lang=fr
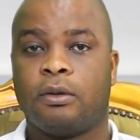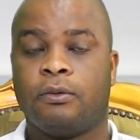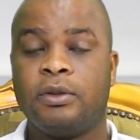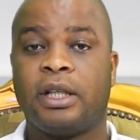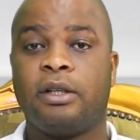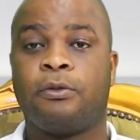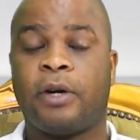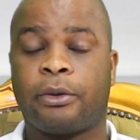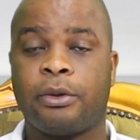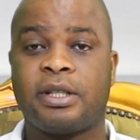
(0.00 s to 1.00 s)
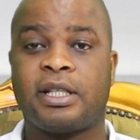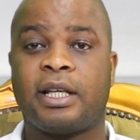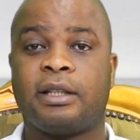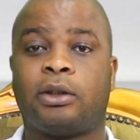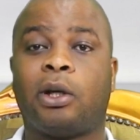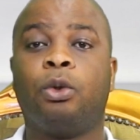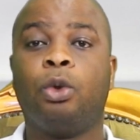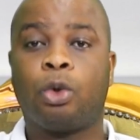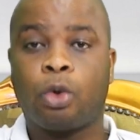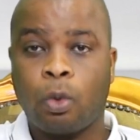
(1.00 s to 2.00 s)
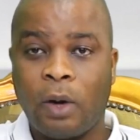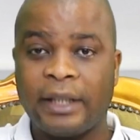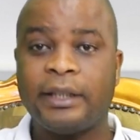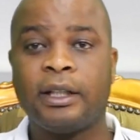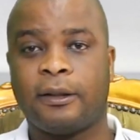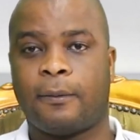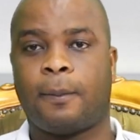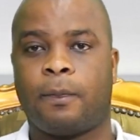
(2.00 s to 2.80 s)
vous allez voir que c'est dans le croyant